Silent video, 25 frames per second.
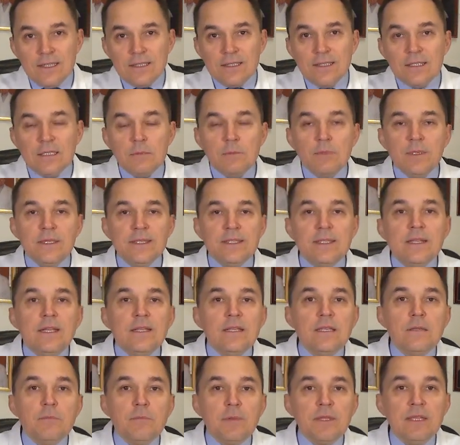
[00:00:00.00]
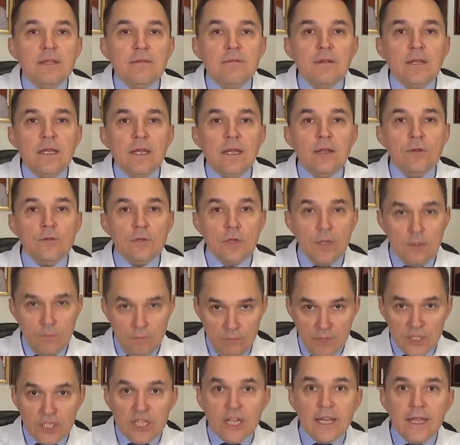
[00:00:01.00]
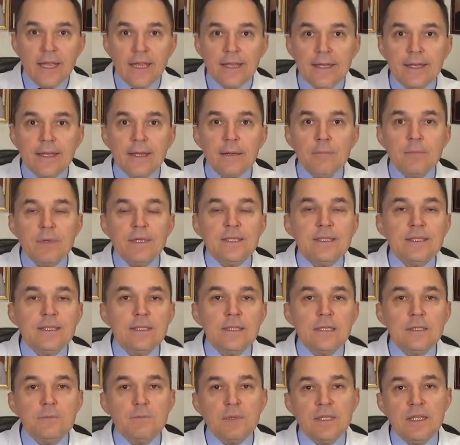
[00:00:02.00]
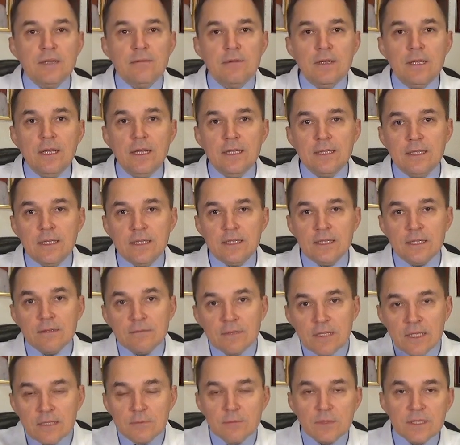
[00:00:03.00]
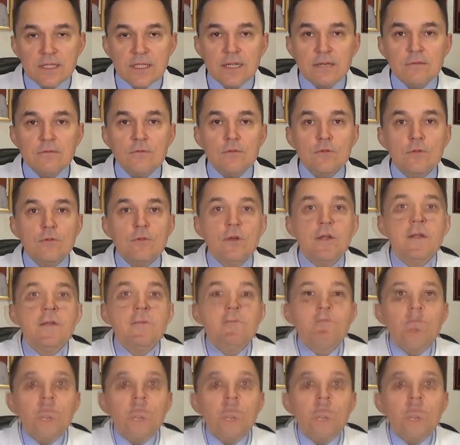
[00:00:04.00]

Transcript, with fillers: антидепрессанты подавляют мышление, процесс, подавляет активность мозговую.